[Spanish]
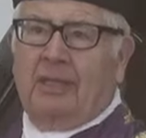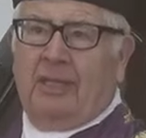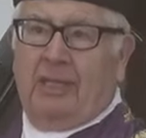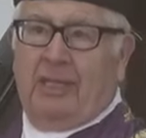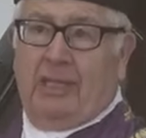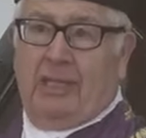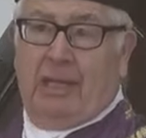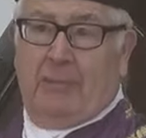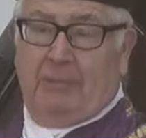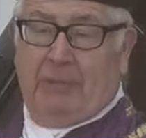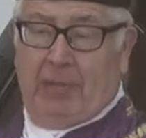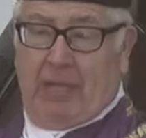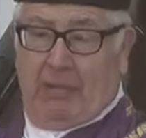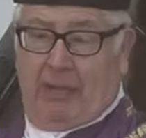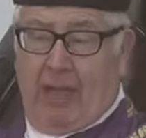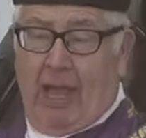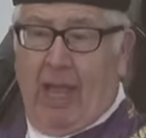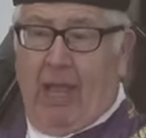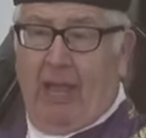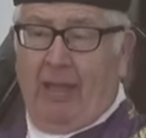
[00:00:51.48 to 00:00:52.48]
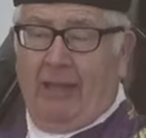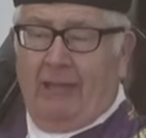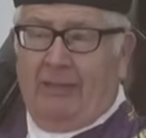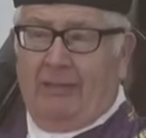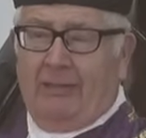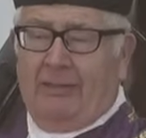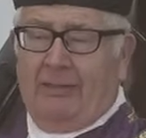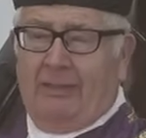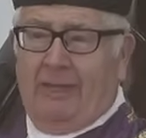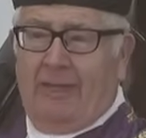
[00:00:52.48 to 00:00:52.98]
en la piedad,
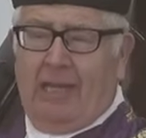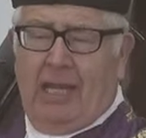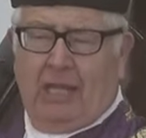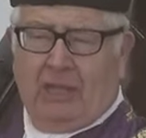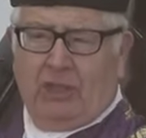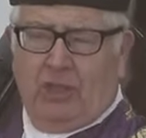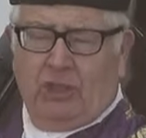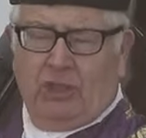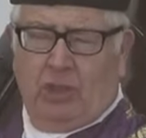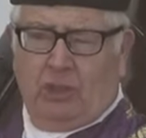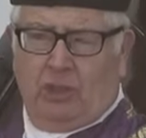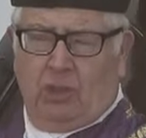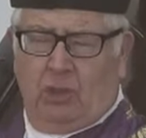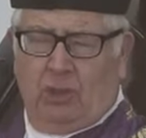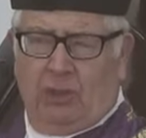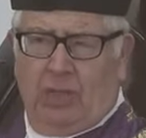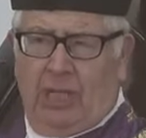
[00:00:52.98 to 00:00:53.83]
en la adquisición